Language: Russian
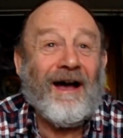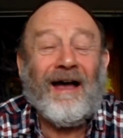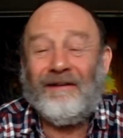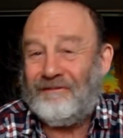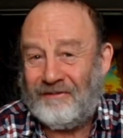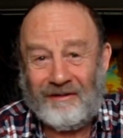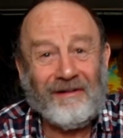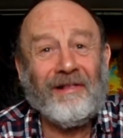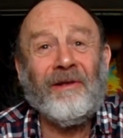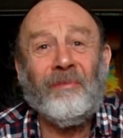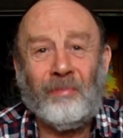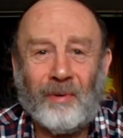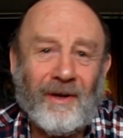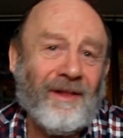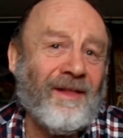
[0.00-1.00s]
А дело
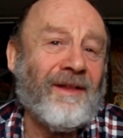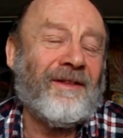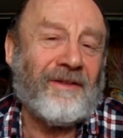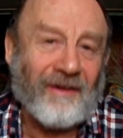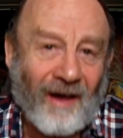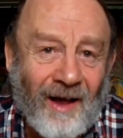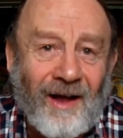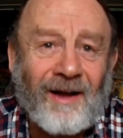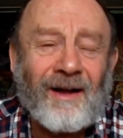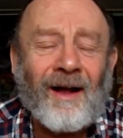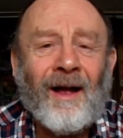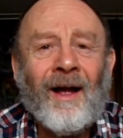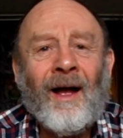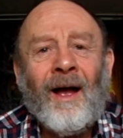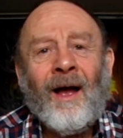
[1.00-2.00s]
было так.
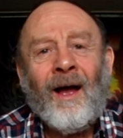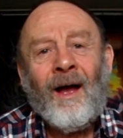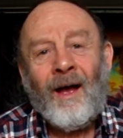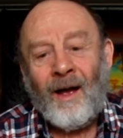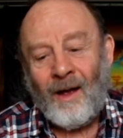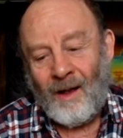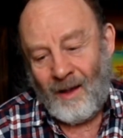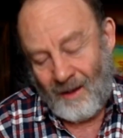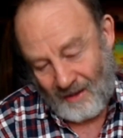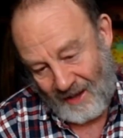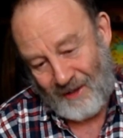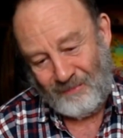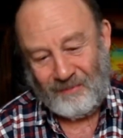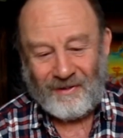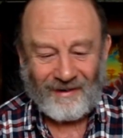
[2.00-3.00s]

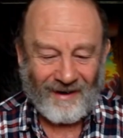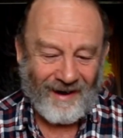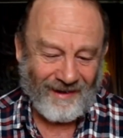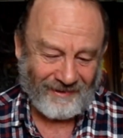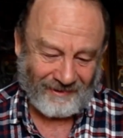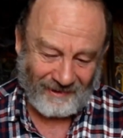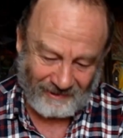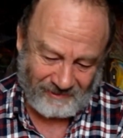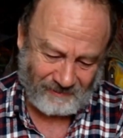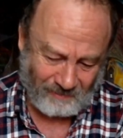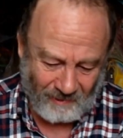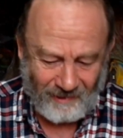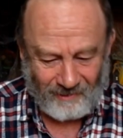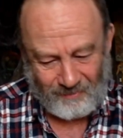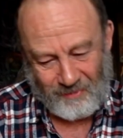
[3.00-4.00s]
Оператор
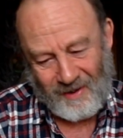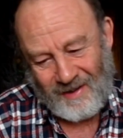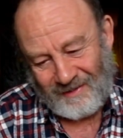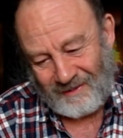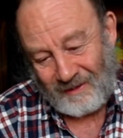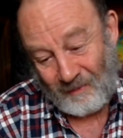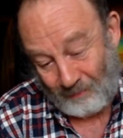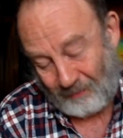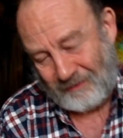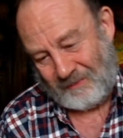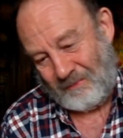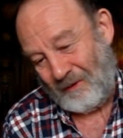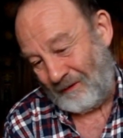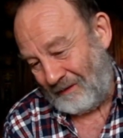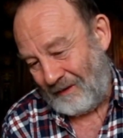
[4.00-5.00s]
Сбербанка
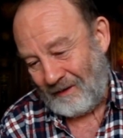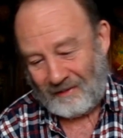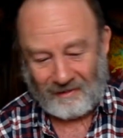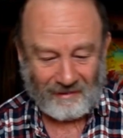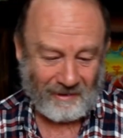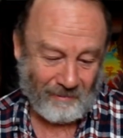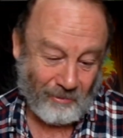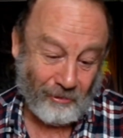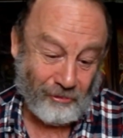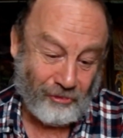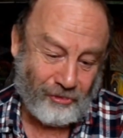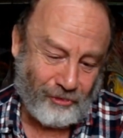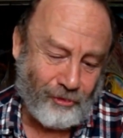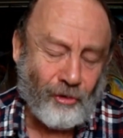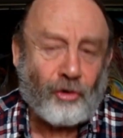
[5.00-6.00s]
посмотрел на мой
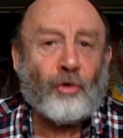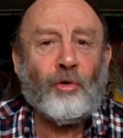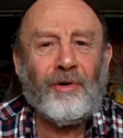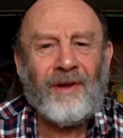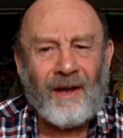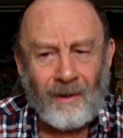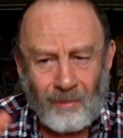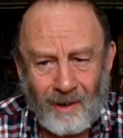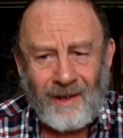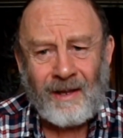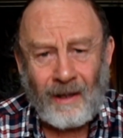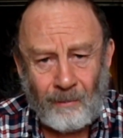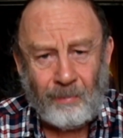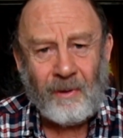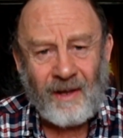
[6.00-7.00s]
счет, куда
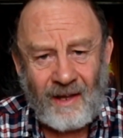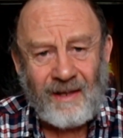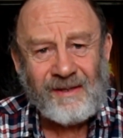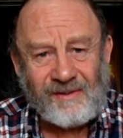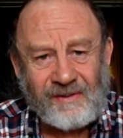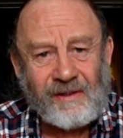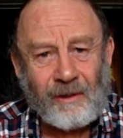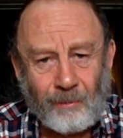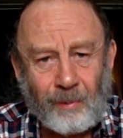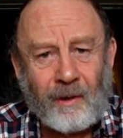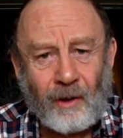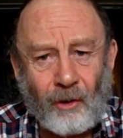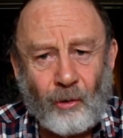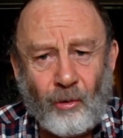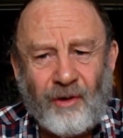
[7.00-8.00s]
моя пенсия
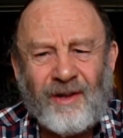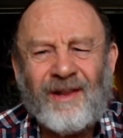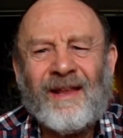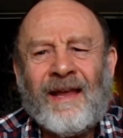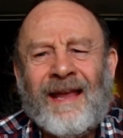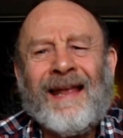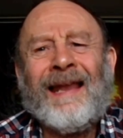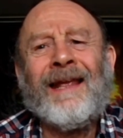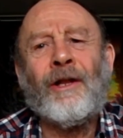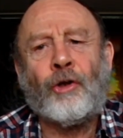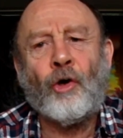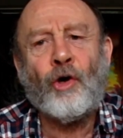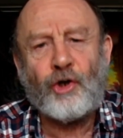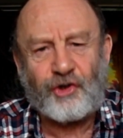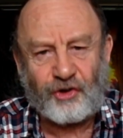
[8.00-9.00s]
приходит. Или
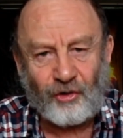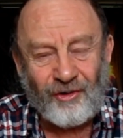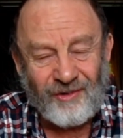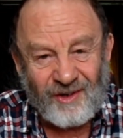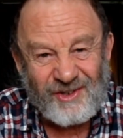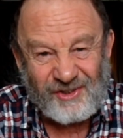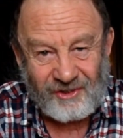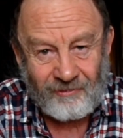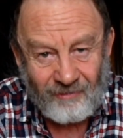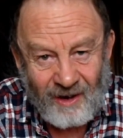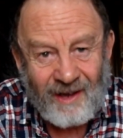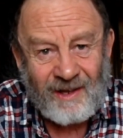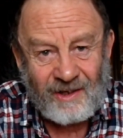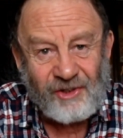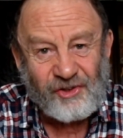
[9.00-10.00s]
то, что
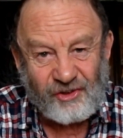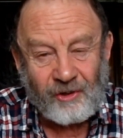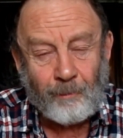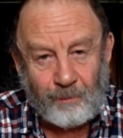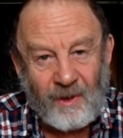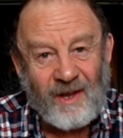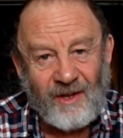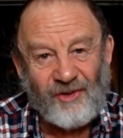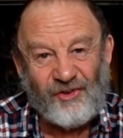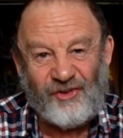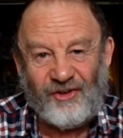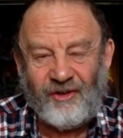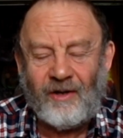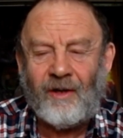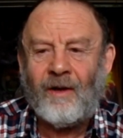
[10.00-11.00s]
называется
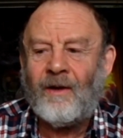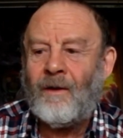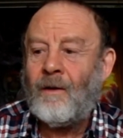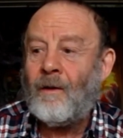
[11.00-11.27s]
пенсией.